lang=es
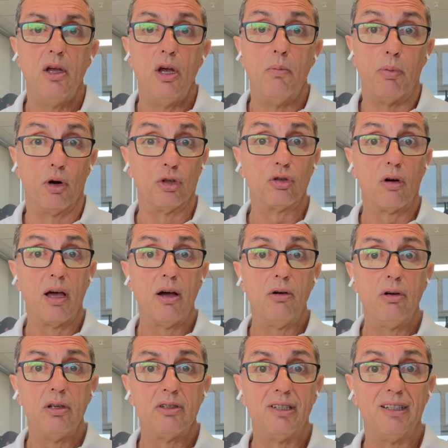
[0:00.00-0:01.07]
Por otro
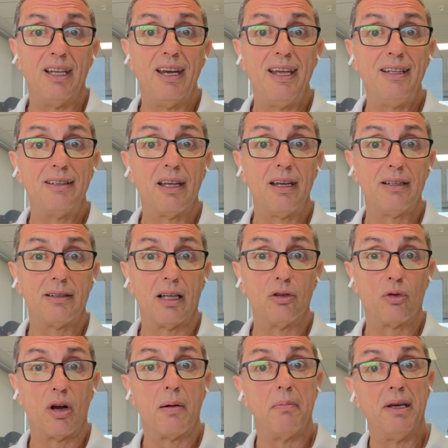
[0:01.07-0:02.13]
lado, si tienes interés
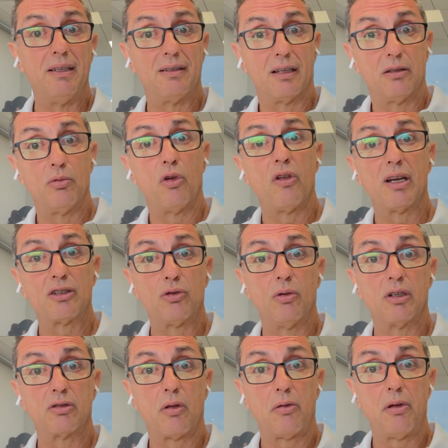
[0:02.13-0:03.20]
tanto en Administrativo de la
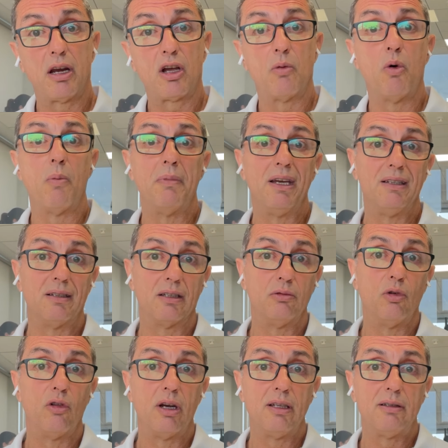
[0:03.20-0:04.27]
Seguridad Social como
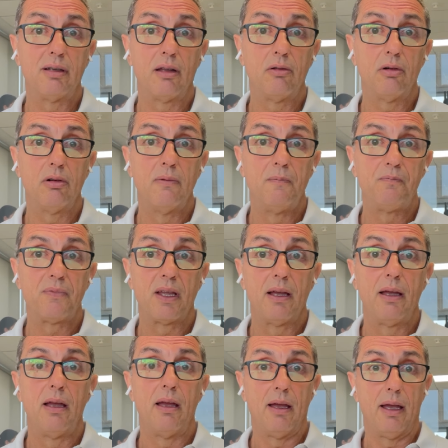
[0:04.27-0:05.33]
Administrativo del Estado,
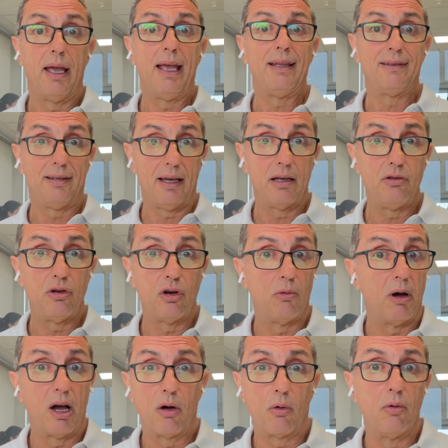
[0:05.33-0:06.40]
este año no
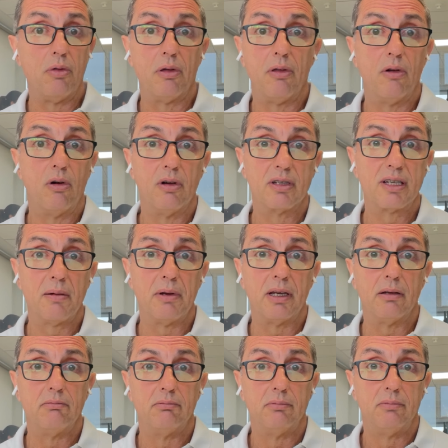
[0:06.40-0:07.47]
van a coincidir los
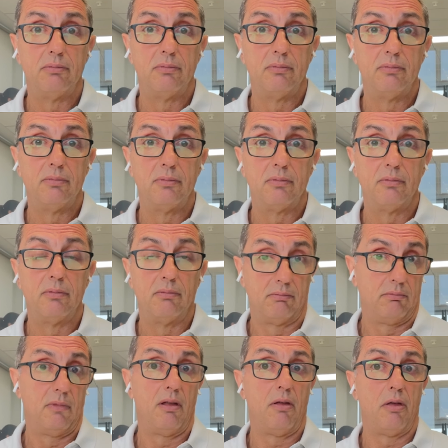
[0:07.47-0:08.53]
exámenes,
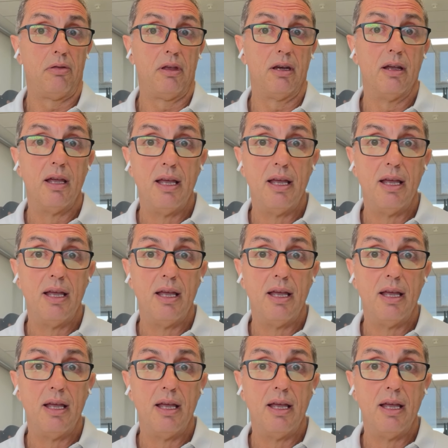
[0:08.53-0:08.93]
es decir,